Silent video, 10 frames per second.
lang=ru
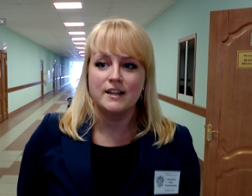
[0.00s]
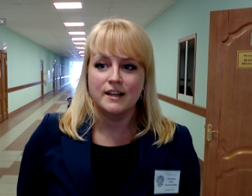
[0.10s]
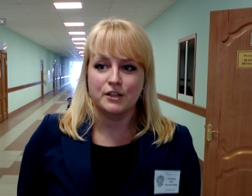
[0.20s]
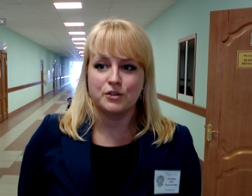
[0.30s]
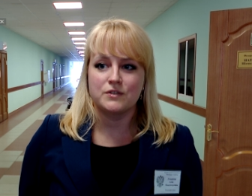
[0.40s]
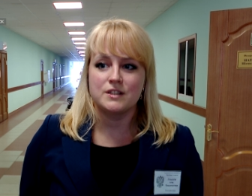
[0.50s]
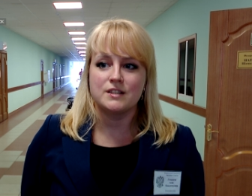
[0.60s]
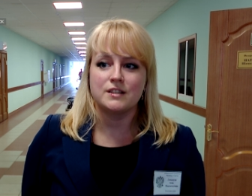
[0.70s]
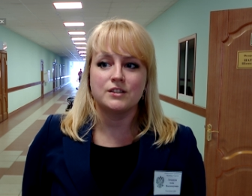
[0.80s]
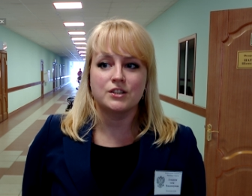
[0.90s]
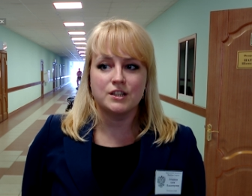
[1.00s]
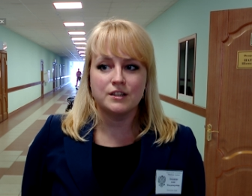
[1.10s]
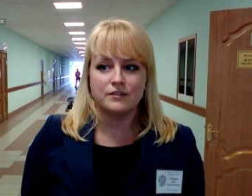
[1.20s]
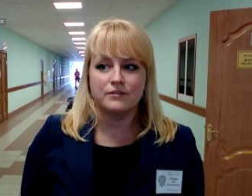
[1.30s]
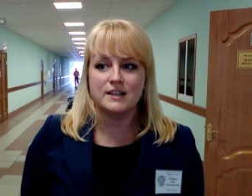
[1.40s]
который в сети интернет
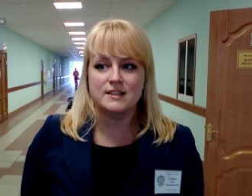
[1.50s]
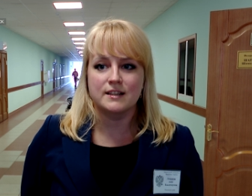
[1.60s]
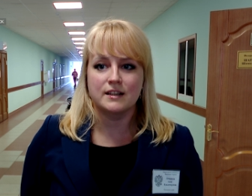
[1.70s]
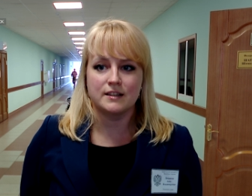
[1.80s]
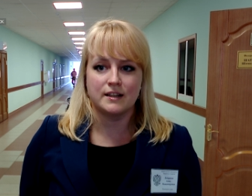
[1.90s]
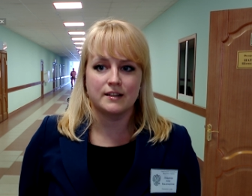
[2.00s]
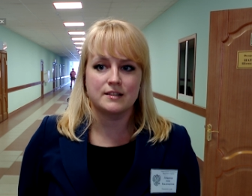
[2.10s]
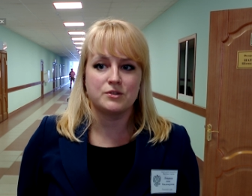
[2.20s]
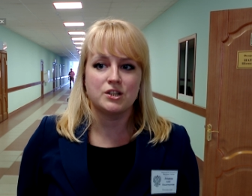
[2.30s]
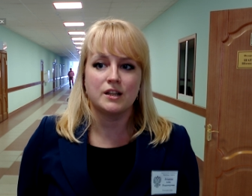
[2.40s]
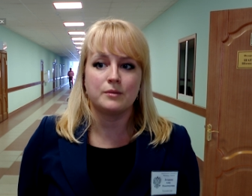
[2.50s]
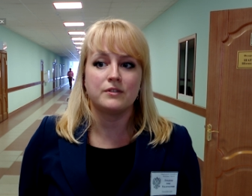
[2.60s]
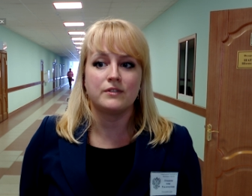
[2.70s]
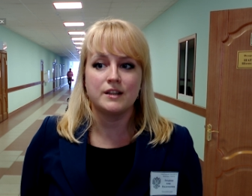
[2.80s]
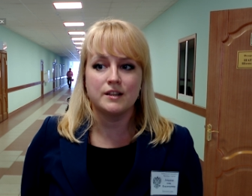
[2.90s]
в разных городах размещал
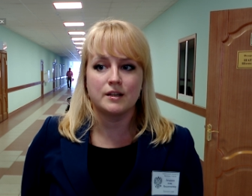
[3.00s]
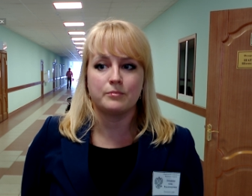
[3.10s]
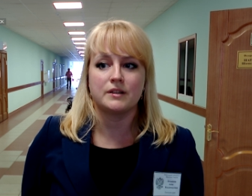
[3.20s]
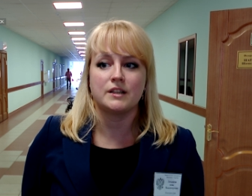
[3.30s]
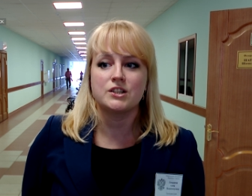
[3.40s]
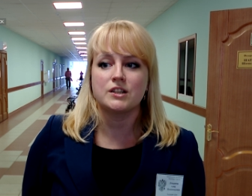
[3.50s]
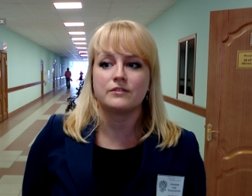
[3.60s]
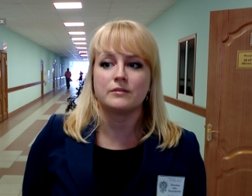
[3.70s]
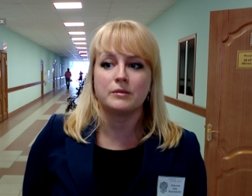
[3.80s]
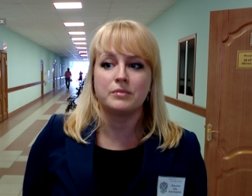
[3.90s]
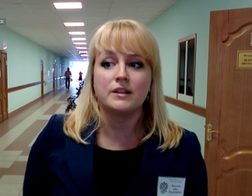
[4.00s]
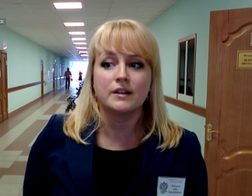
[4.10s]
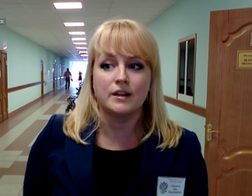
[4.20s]
объявления о продаже автомобильных